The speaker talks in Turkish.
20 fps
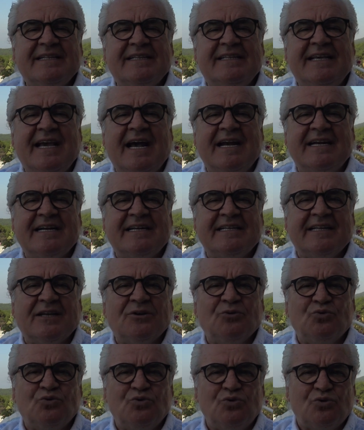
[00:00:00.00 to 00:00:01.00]

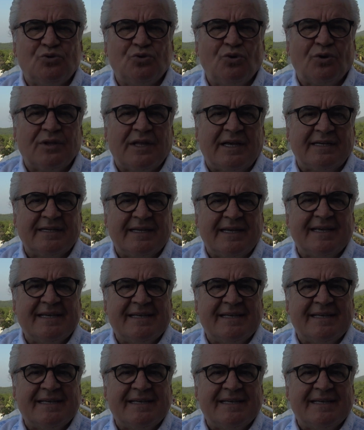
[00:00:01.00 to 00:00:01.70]
diğerlerinden güçlü olan